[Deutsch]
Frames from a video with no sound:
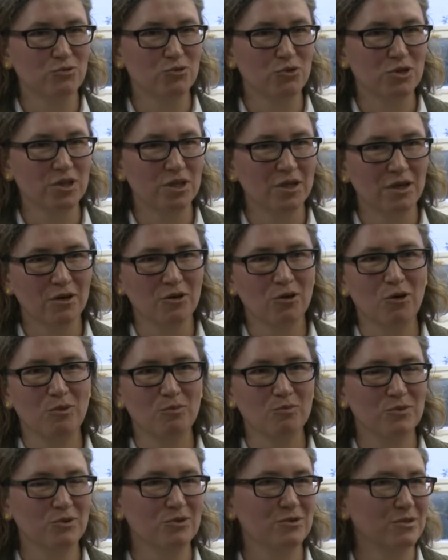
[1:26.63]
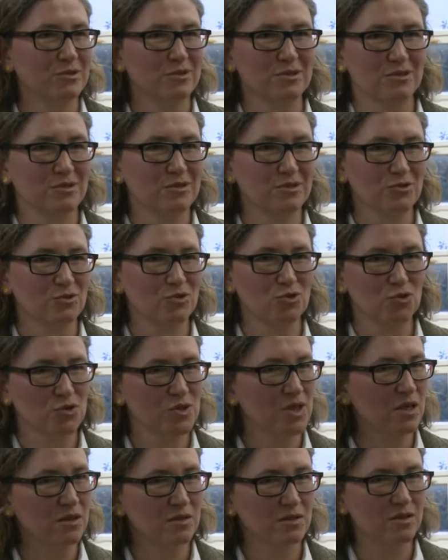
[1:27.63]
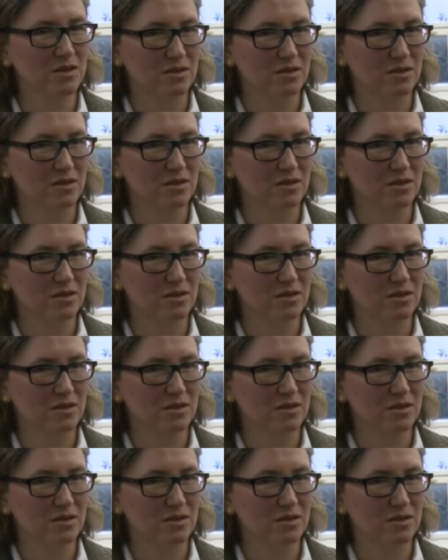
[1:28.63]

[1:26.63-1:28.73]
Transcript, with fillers: wo ich herkomme und äh, so, Sachen,